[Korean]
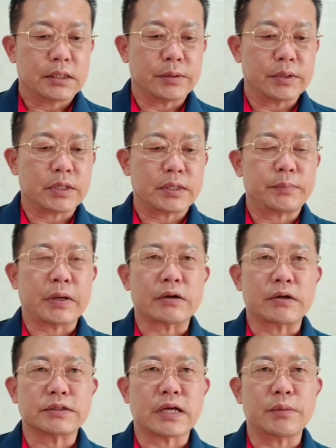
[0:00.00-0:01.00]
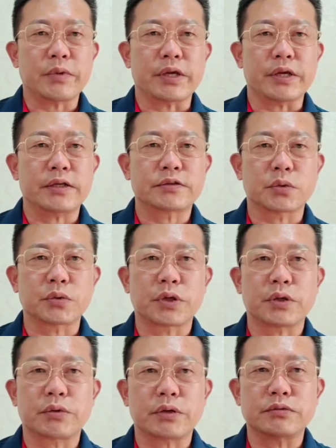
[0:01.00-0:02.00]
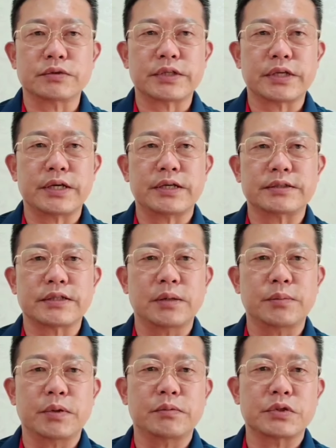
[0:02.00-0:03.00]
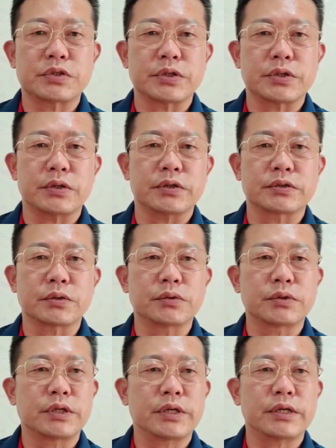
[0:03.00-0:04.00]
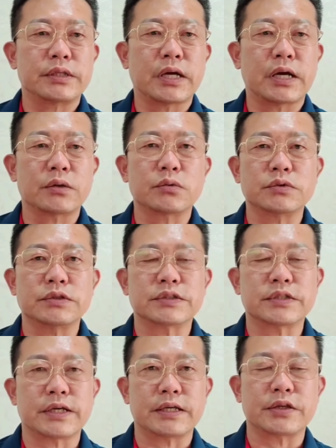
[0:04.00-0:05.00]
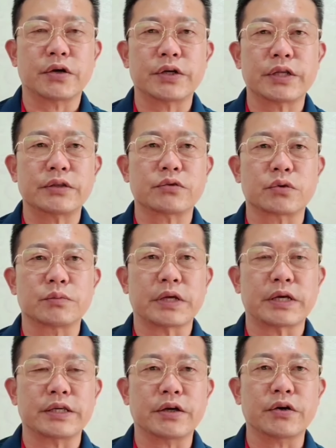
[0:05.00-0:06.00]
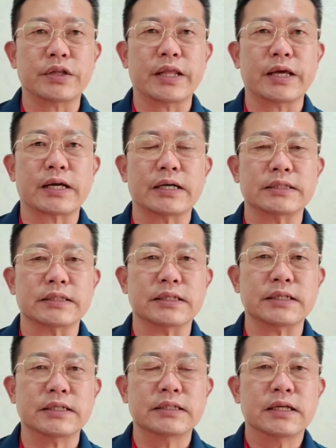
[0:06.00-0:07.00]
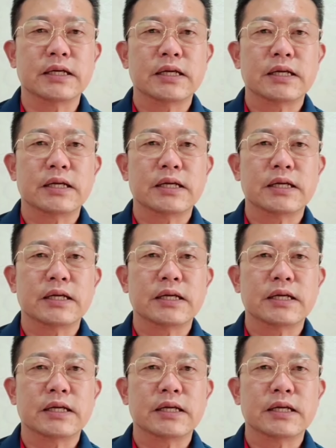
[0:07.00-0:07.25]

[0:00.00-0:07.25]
그다음에 8월 3일 소띠의 올해 운세 살펴보죠. 소띠의 타로 운세 혈인 들어옵니다. 이 혈인의 카드